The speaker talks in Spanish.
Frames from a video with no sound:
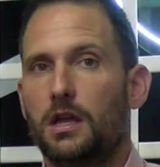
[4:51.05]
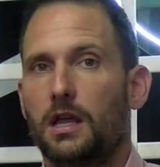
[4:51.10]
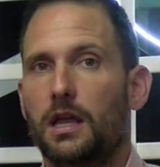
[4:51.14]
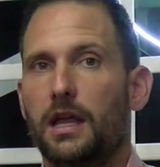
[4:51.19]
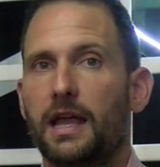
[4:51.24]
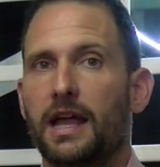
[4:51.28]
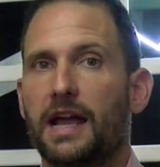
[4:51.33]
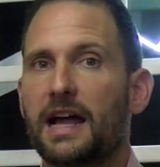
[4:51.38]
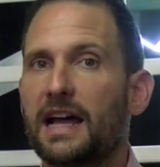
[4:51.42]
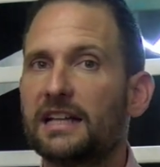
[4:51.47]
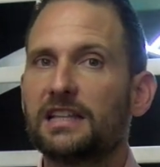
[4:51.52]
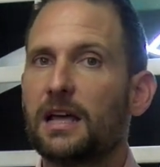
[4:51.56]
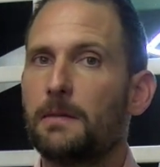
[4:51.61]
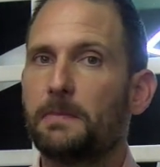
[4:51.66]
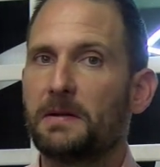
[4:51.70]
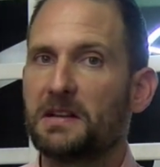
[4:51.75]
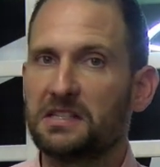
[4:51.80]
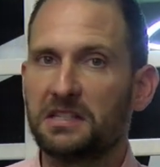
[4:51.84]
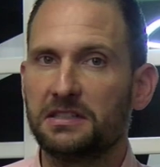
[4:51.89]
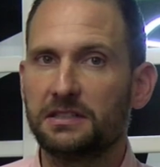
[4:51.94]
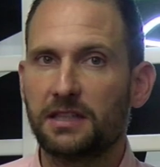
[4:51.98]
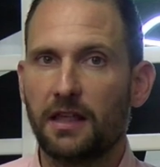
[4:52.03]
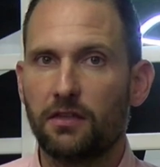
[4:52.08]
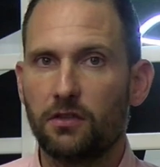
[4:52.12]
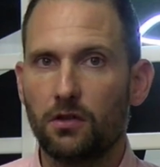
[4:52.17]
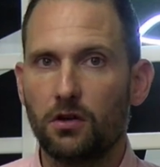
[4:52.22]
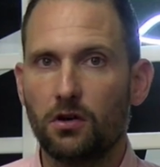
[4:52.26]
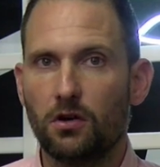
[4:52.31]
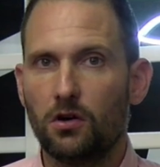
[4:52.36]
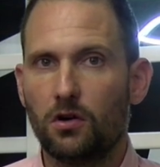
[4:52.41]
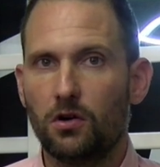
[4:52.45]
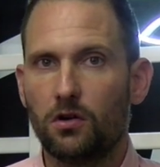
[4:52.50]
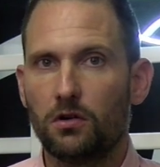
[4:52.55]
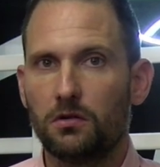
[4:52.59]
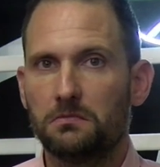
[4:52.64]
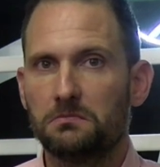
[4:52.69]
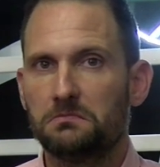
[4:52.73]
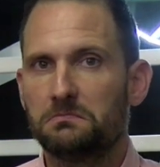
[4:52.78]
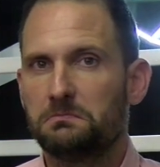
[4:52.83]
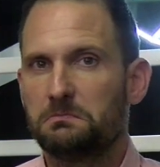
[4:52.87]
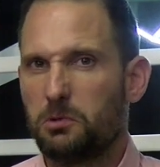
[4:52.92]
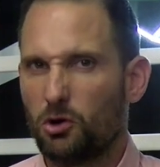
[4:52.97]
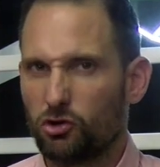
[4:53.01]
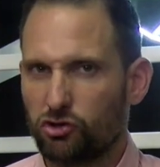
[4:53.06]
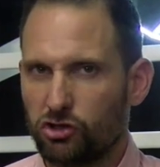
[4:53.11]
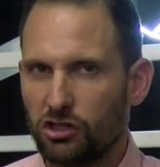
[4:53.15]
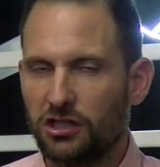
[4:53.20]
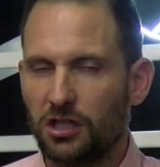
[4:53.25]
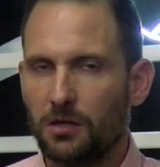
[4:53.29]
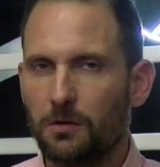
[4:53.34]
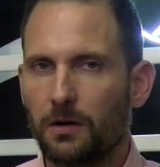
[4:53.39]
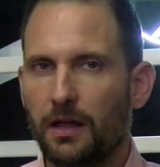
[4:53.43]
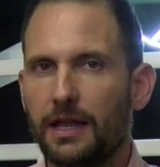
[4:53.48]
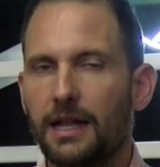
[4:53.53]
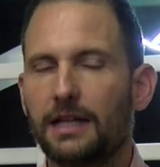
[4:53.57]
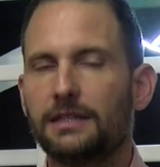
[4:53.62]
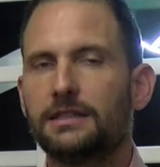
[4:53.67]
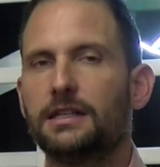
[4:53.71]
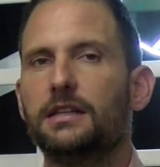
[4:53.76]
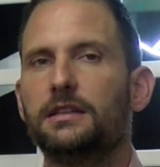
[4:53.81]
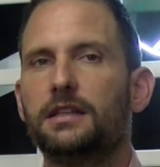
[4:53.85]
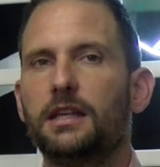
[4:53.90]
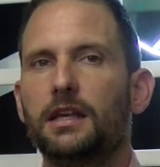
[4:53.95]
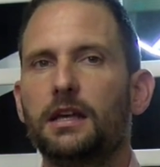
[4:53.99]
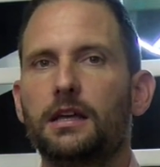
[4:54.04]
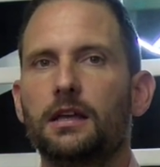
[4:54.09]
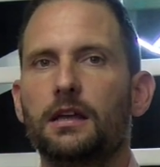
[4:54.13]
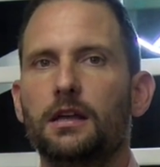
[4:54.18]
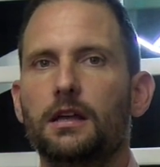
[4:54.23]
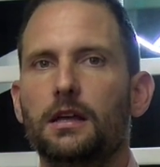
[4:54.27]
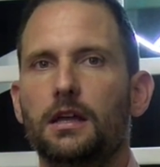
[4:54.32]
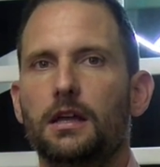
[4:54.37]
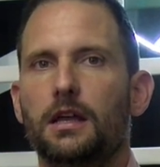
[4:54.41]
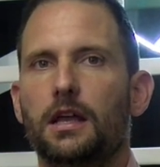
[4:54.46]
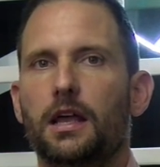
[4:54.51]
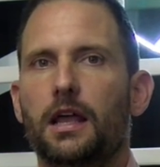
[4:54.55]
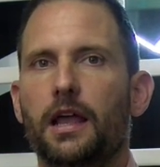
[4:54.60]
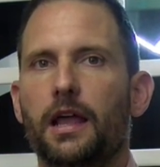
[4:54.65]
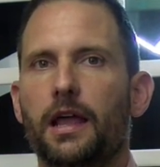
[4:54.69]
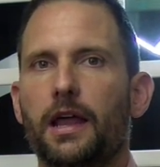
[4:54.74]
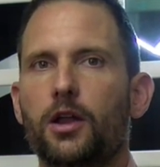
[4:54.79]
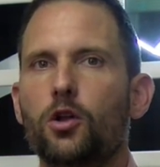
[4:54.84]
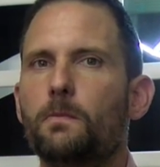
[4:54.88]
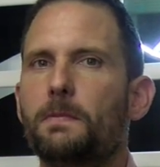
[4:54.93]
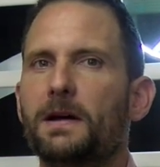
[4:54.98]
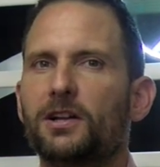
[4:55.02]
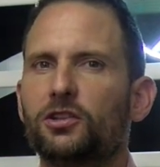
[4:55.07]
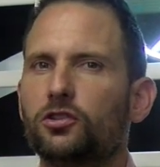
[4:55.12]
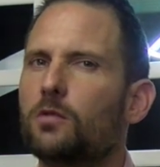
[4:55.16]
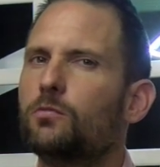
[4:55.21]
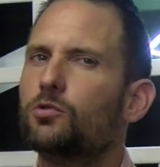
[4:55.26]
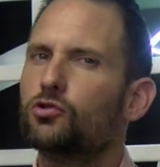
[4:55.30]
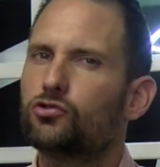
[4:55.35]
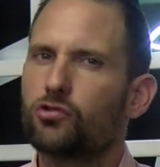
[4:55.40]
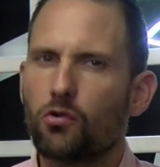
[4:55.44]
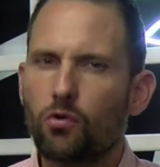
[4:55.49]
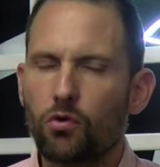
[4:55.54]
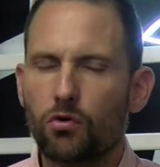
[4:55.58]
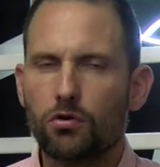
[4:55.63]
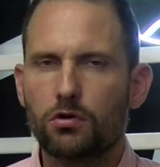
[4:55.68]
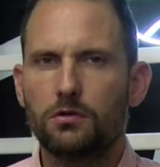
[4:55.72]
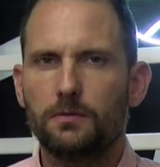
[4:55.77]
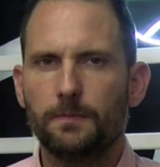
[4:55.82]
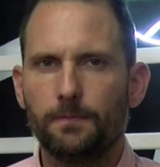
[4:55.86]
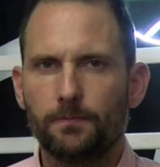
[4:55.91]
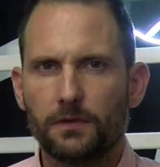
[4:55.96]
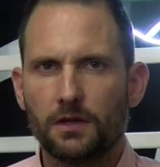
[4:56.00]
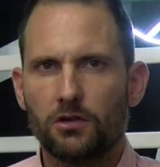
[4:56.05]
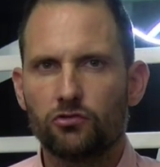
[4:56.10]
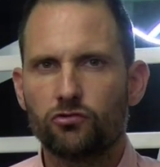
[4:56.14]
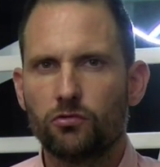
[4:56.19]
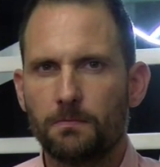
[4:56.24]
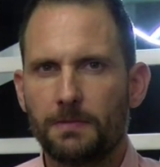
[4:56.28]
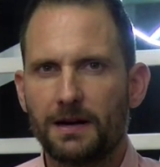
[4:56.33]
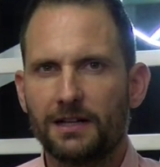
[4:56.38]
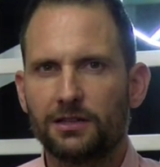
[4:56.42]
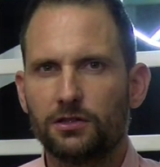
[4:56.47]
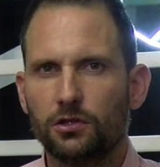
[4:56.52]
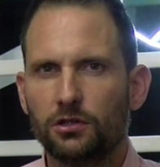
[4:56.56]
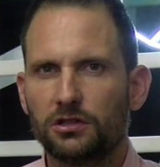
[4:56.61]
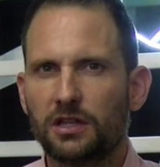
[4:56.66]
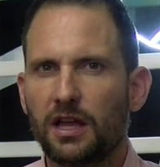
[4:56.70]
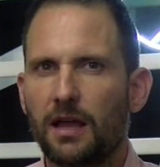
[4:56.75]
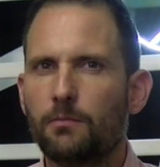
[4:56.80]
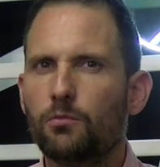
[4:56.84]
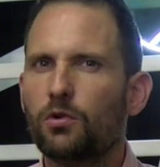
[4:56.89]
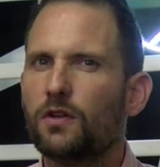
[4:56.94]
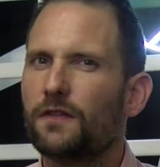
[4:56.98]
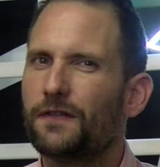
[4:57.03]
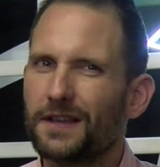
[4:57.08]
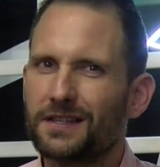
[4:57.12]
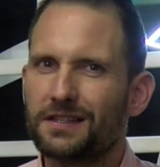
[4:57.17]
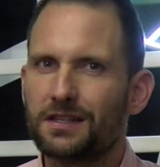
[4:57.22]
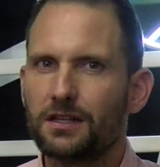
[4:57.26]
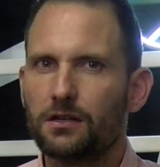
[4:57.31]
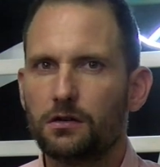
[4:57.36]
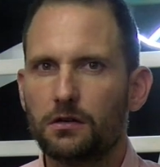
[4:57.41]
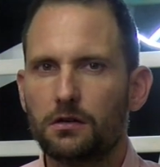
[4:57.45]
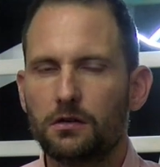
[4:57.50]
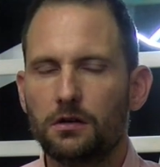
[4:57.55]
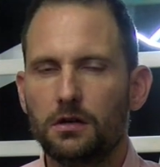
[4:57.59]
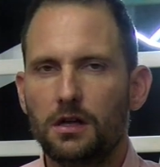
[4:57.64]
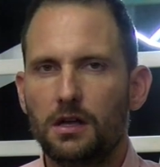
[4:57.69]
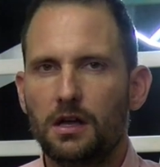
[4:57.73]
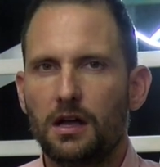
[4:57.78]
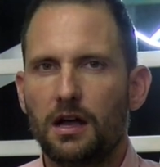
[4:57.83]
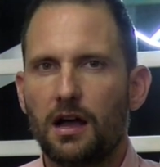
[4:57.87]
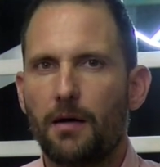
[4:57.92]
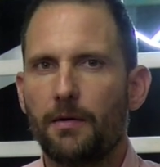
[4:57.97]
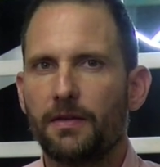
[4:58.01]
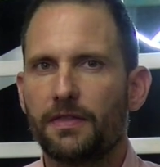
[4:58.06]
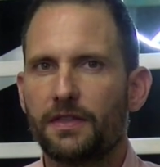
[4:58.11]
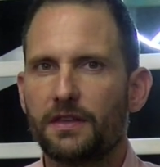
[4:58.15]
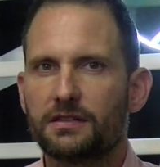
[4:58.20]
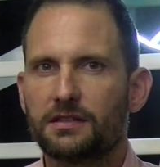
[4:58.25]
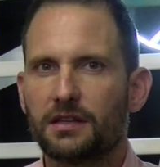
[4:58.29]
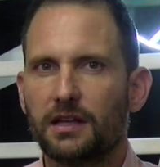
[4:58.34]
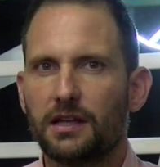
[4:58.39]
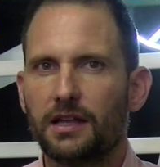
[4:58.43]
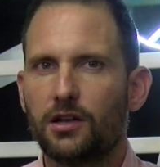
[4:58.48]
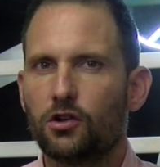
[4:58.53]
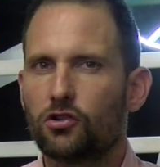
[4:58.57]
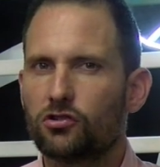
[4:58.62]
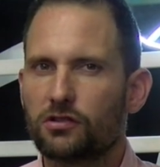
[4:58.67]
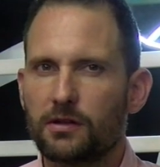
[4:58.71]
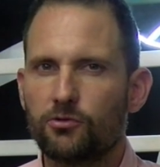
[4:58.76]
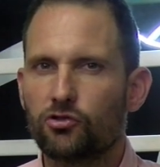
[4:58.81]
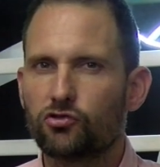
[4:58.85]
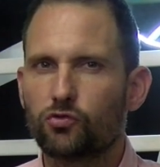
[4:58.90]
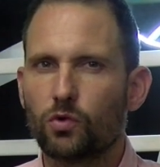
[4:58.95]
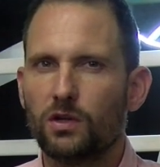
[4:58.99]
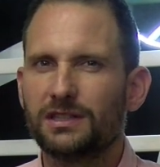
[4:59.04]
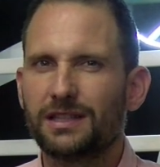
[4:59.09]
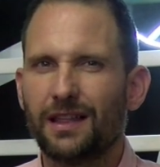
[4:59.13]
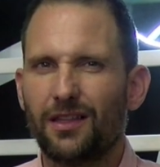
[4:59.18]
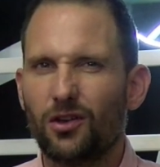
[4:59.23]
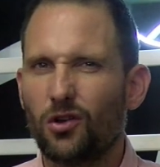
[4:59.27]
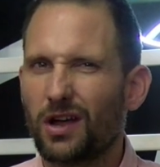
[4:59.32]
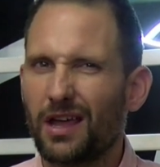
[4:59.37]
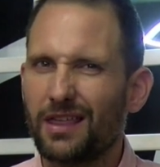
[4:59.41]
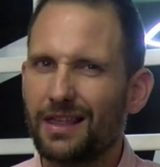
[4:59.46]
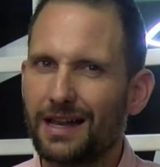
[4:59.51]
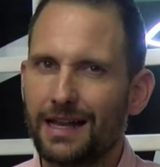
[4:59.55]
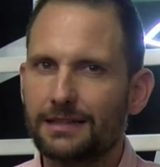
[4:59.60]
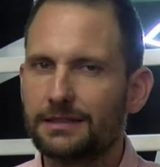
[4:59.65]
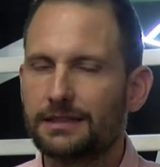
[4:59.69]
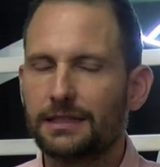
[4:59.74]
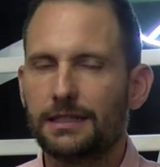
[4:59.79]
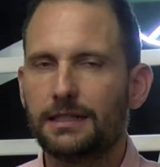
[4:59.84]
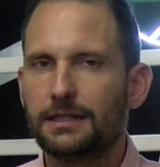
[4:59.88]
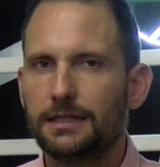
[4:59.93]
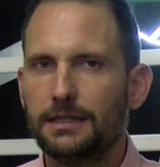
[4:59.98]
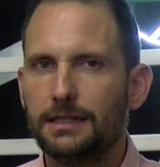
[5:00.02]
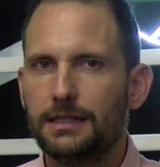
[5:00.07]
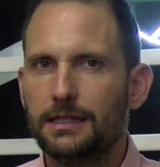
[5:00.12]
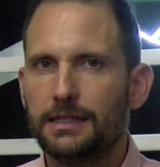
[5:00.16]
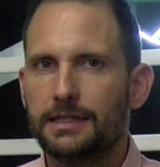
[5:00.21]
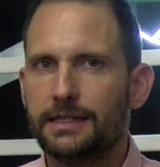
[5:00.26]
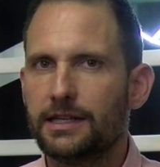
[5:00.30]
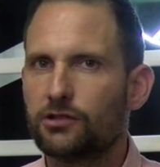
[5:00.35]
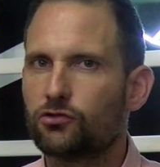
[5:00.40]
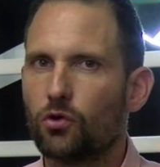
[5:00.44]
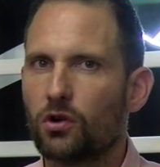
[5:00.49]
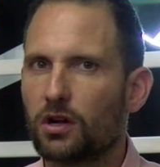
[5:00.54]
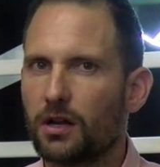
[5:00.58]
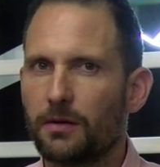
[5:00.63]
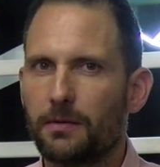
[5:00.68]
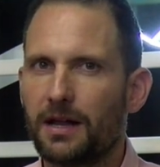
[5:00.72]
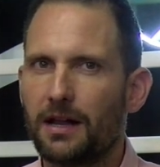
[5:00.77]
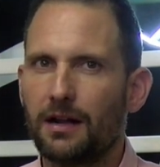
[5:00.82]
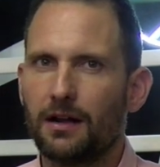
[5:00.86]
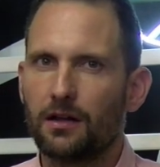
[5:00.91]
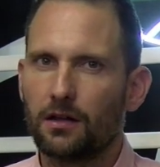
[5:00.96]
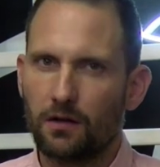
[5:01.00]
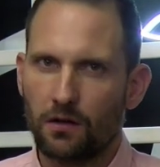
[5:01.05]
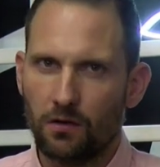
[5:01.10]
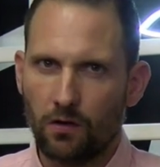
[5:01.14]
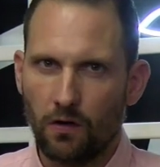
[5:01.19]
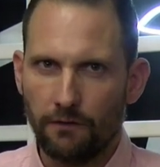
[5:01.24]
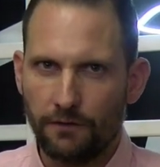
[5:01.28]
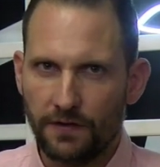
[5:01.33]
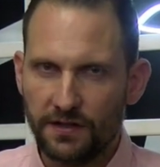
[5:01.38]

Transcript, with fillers: Eh, carta de presentación positiva del Athletic eh, en un partido de mucho curro. Es un partido también muy físico. A veces eh, no nos damos cuenta de lo que hay delante. Y es un rival con